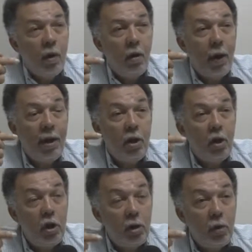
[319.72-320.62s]
Eu
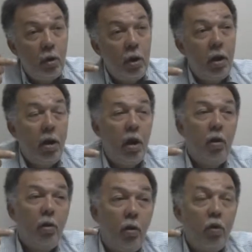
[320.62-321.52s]
acredito que
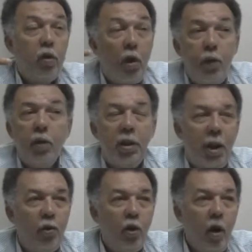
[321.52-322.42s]
eu não sou
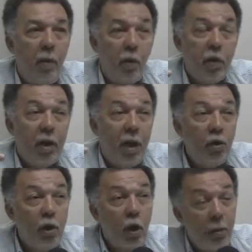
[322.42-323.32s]
fiscal de obra,
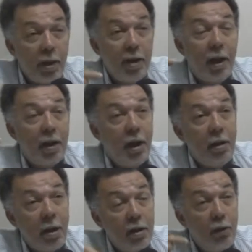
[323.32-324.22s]
fiscal de obra é
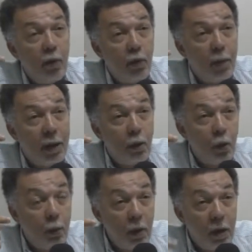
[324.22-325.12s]
Secretaria de Desenvolvimento
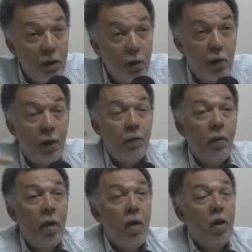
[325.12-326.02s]
Urbano.
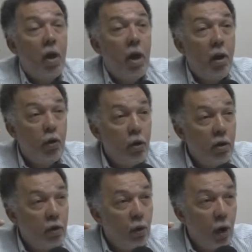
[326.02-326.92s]
Quem
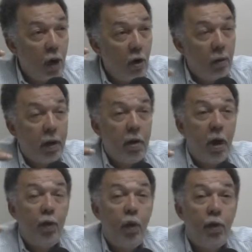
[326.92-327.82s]
autorizou a obra
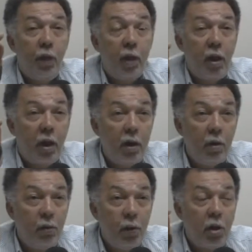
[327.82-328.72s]
foi feito
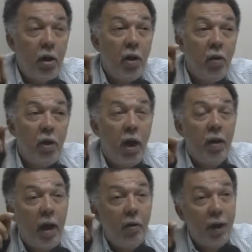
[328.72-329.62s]
aqui um projeto de
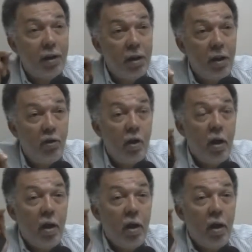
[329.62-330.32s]
adequação.